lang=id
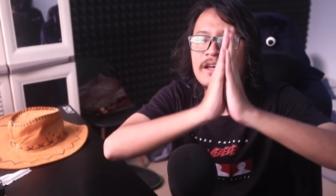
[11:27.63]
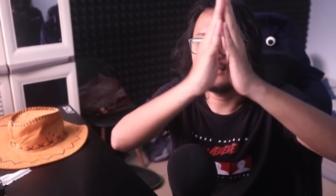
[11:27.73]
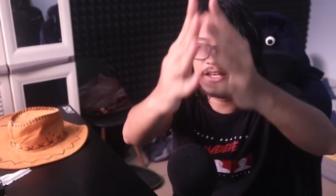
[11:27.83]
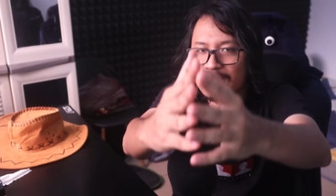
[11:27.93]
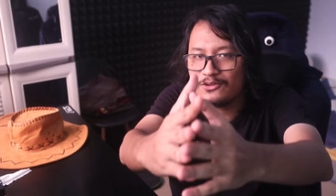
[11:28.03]

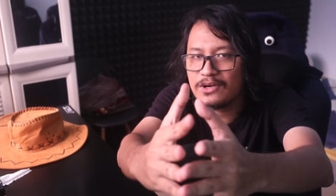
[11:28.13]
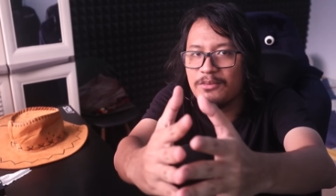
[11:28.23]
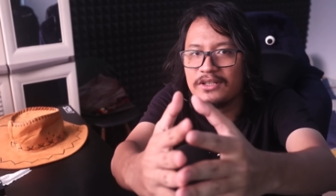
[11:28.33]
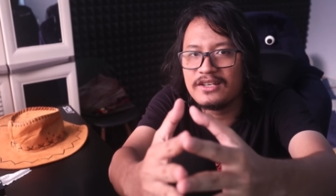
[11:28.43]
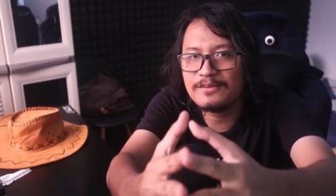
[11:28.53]
Thank you juga
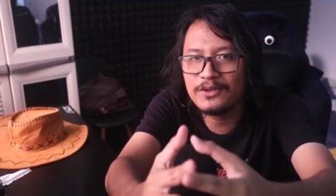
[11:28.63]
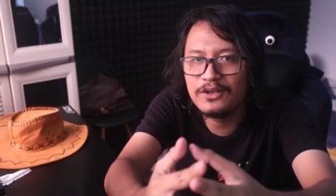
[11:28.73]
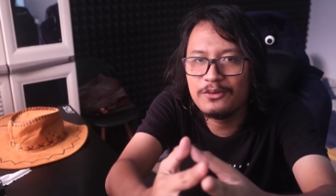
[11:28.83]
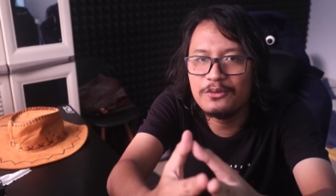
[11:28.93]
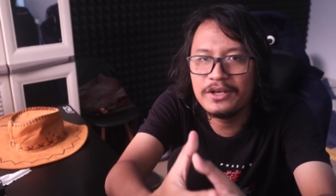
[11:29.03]
buat kalian semua
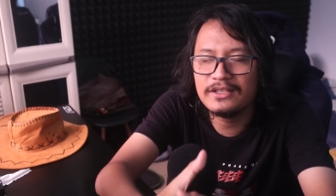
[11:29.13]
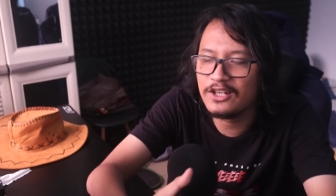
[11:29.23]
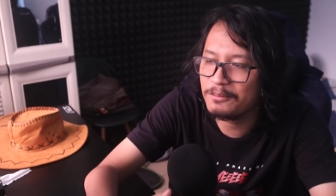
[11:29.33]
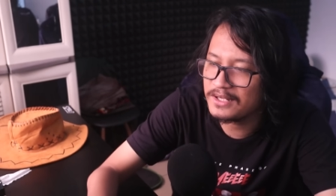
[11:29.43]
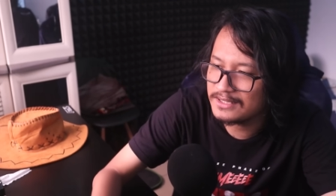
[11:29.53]
udah nungguin.
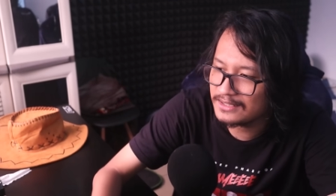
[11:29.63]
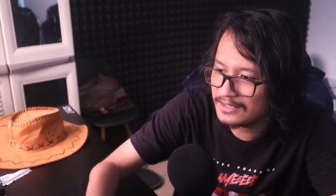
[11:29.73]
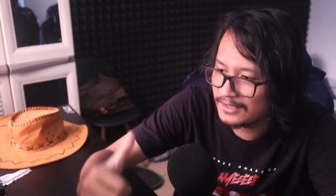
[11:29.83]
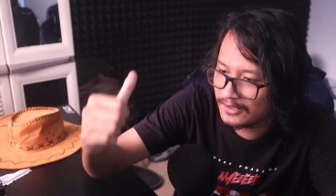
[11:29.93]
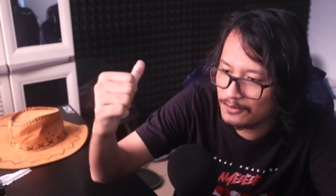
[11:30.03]
Jangan lupa cek
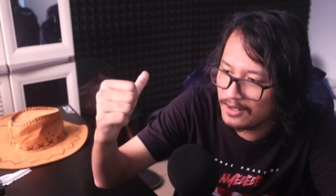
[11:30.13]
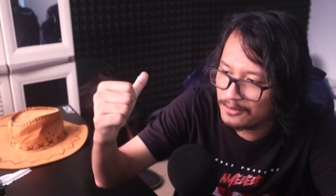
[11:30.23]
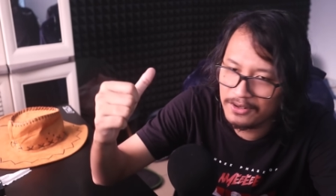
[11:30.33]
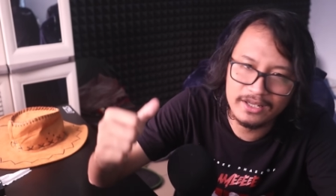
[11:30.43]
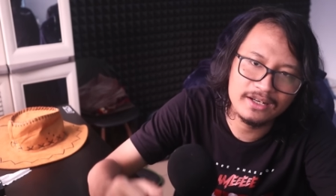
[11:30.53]
channel kedua
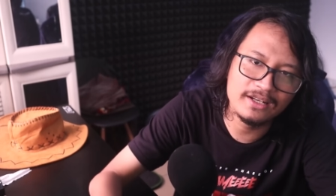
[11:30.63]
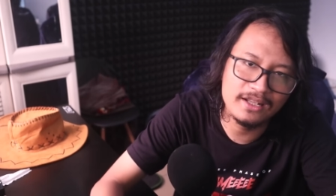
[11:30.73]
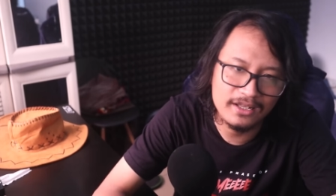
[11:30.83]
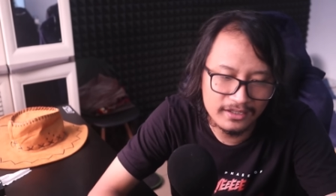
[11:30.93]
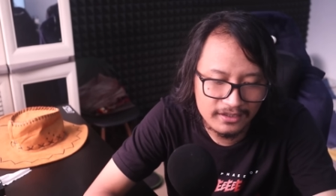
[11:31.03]
gue yang
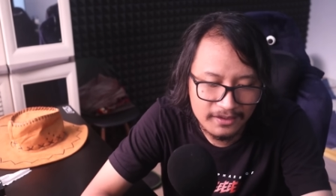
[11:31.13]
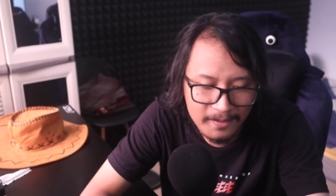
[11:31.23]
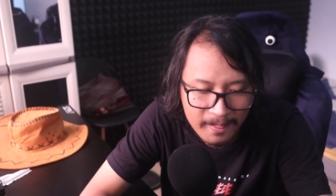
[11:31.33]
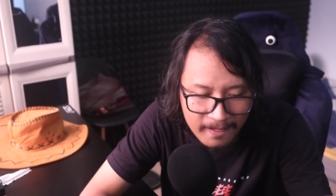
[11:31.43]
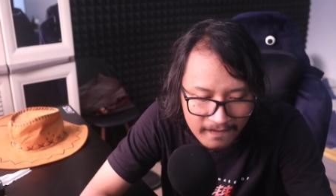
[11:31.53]
kena
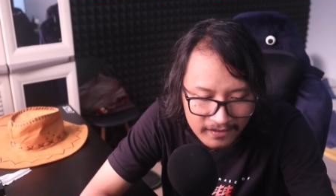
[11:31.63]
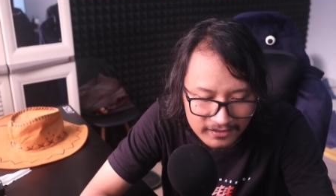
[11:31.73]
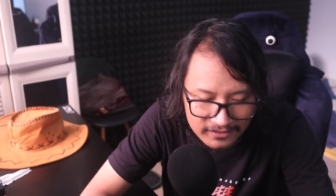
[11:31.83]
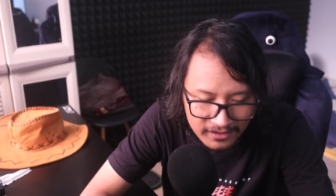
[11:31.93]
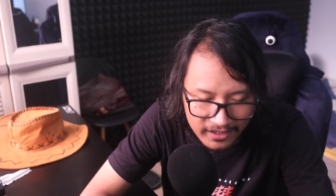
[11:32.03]

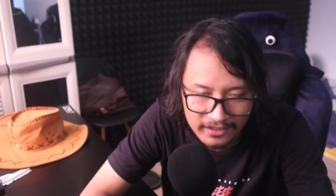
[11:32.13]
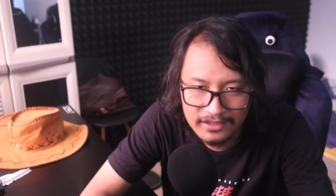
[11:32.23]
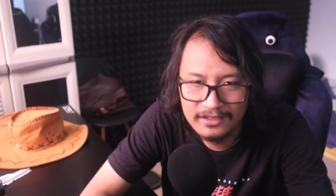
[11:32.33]
strike